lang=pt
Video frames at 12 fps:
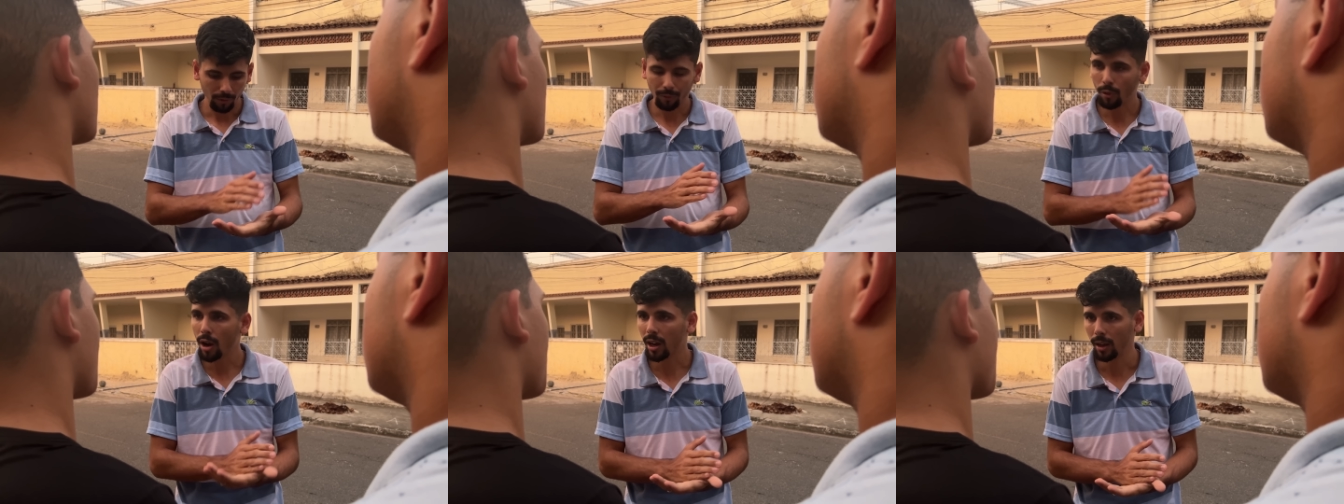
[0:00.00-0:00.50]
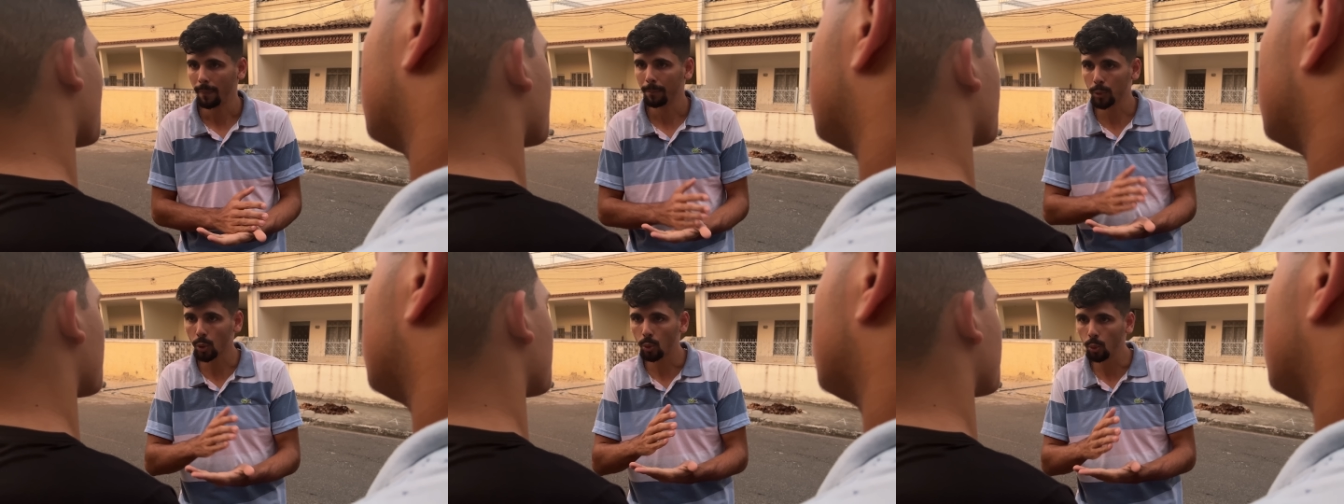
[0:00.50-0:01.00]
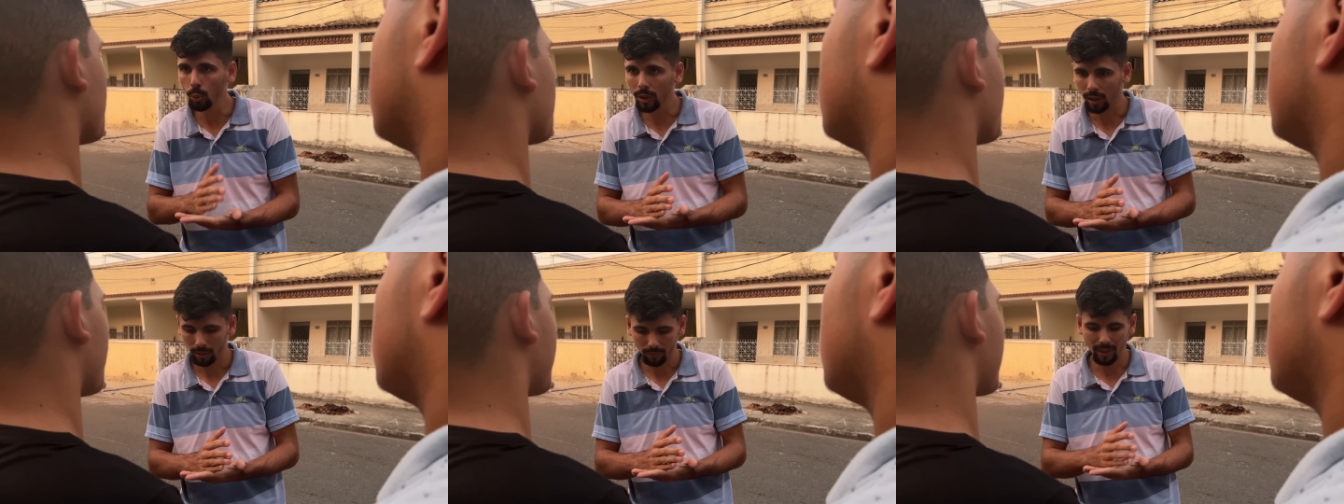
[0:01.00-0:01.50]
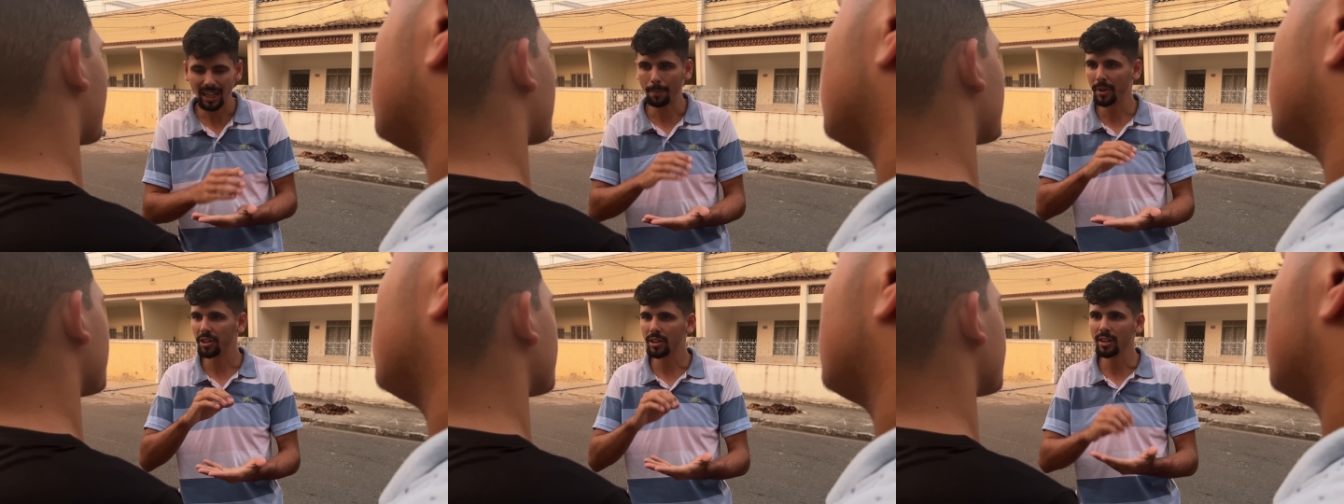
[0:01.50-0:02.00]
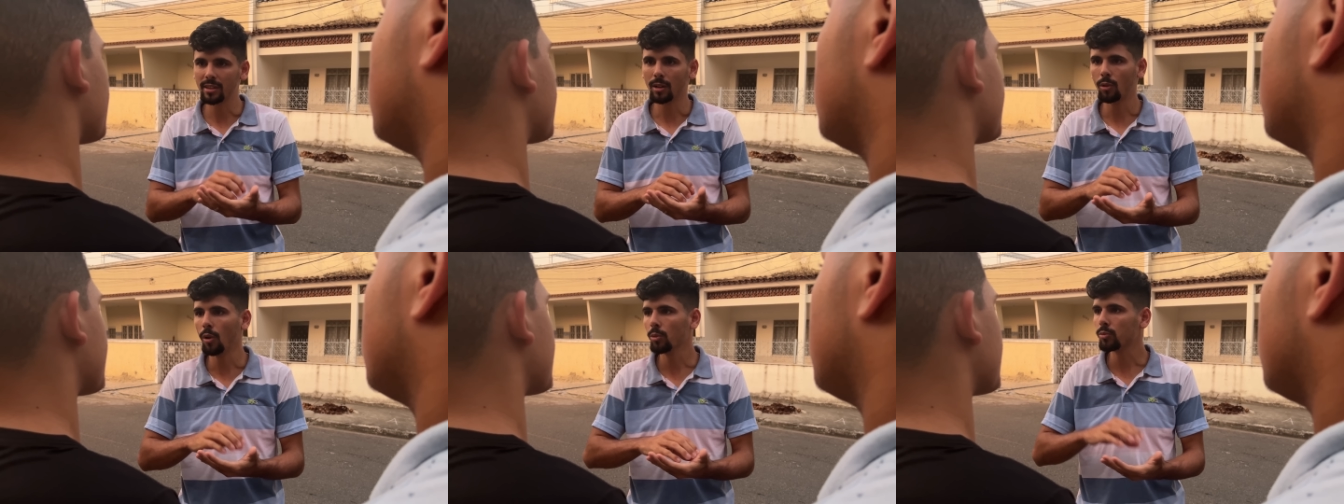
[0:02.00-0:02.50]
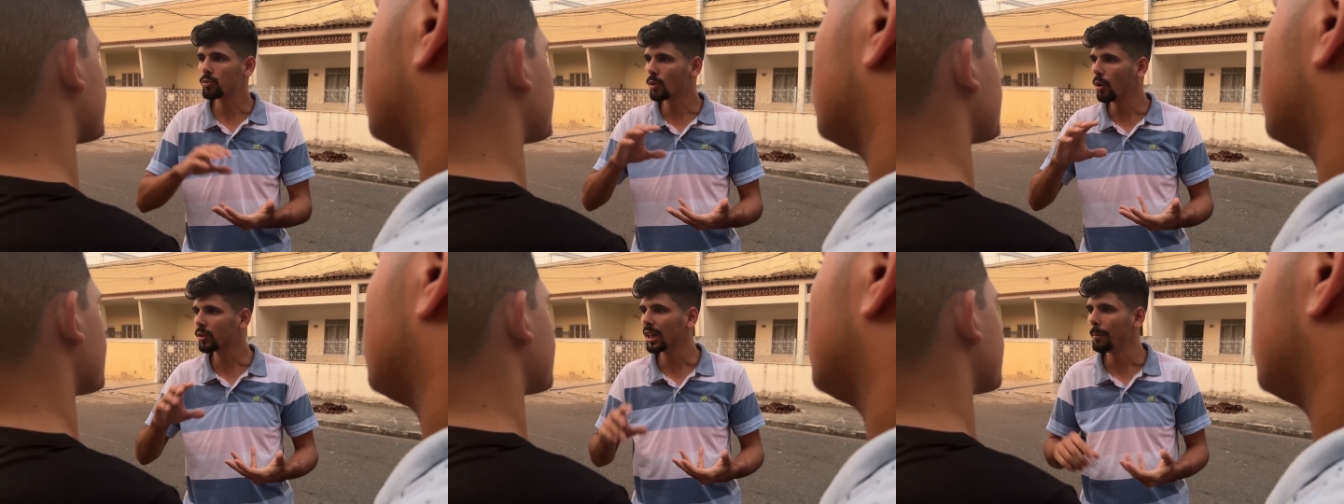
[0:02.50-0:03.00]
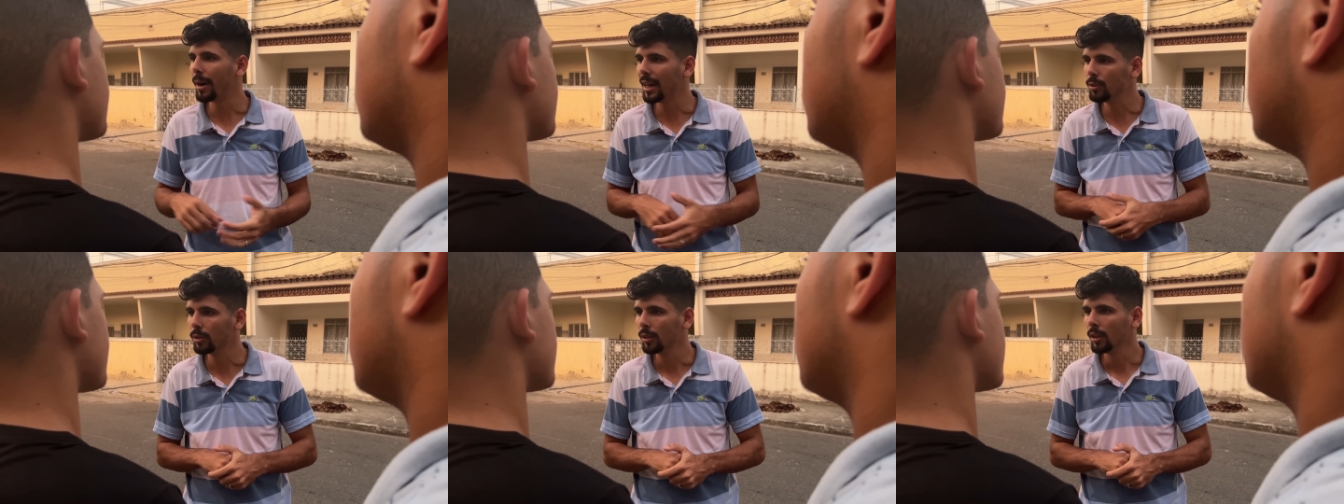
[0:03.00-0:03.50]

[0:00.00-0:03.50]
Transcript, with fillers: Foca, procura, vai lá, pesquisa, qual, qual trabalho